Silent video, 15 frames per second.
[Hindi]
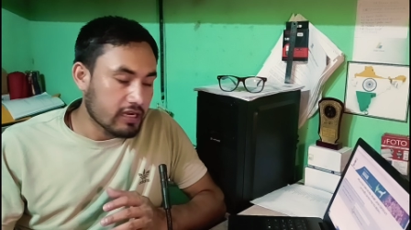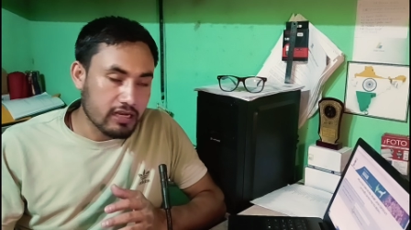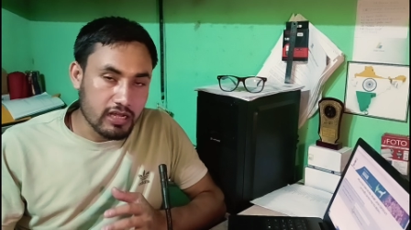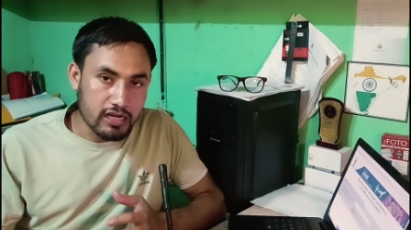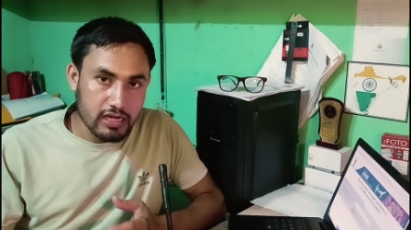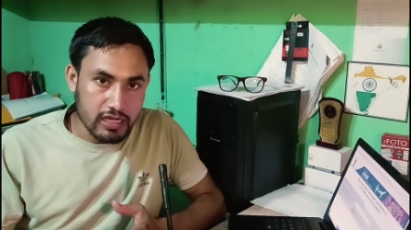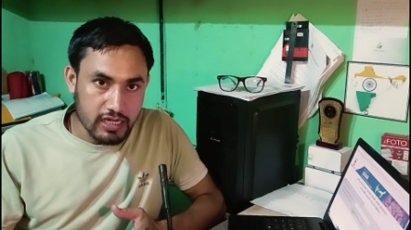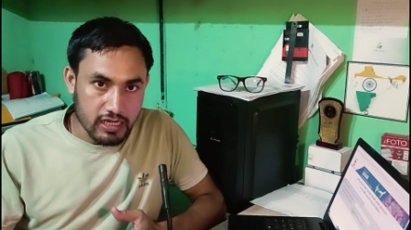
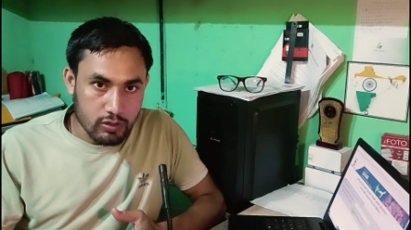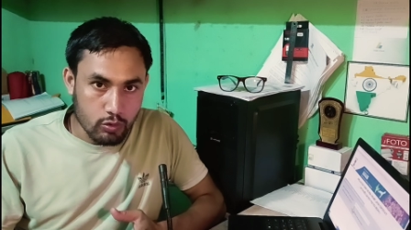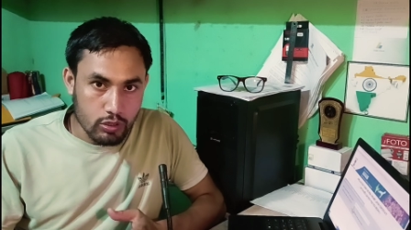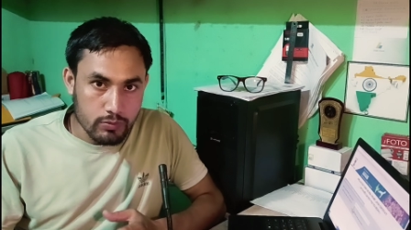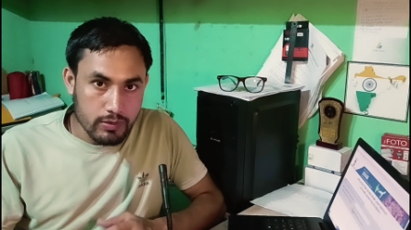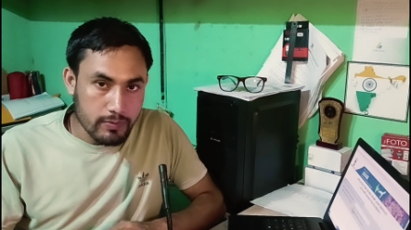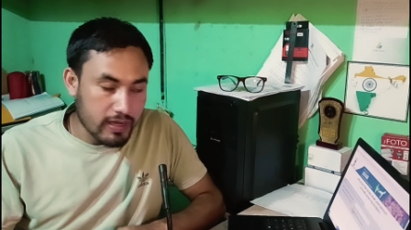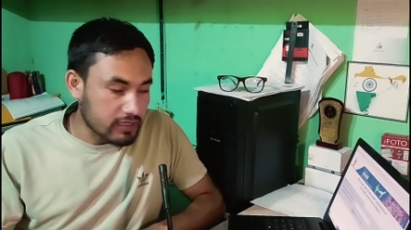डरने का
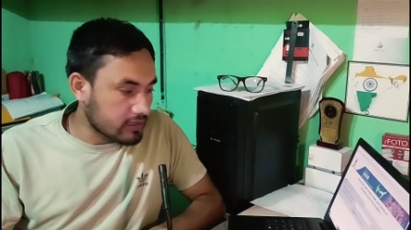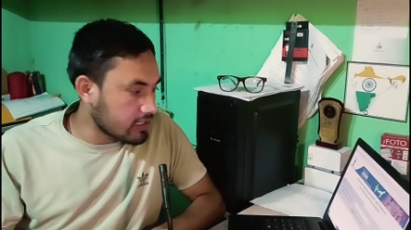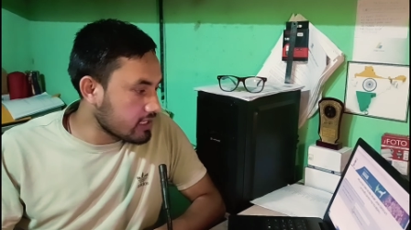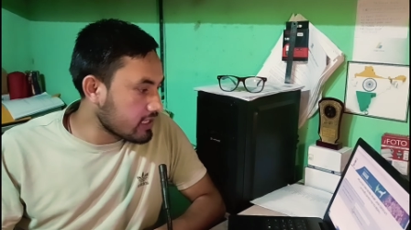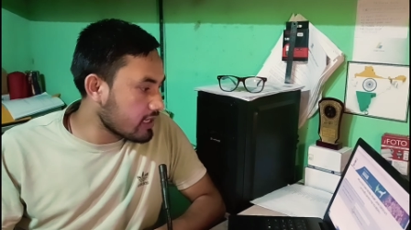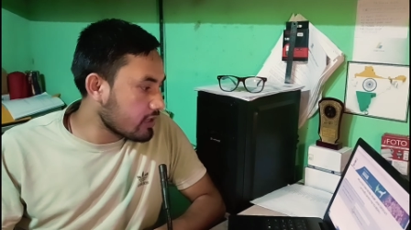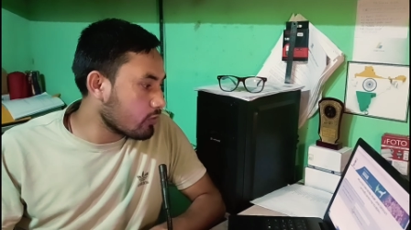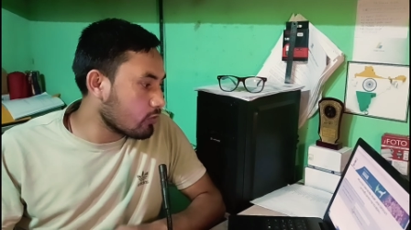कोई भी बात
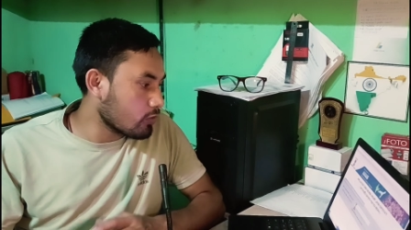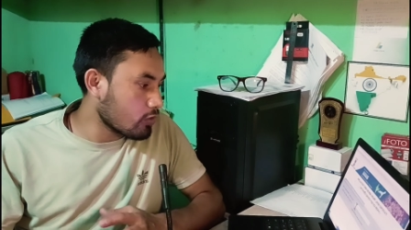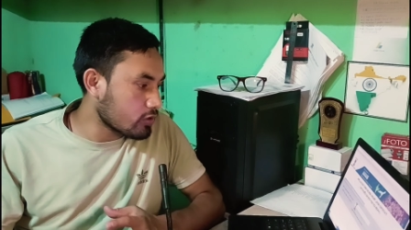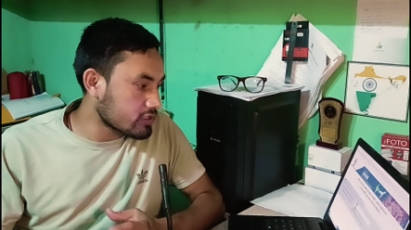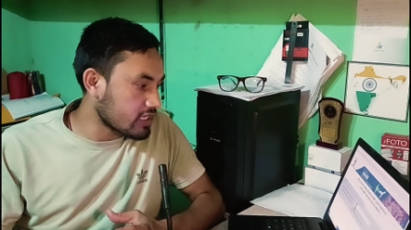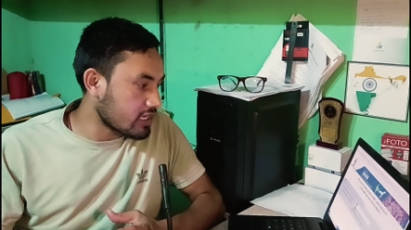नहीं है वो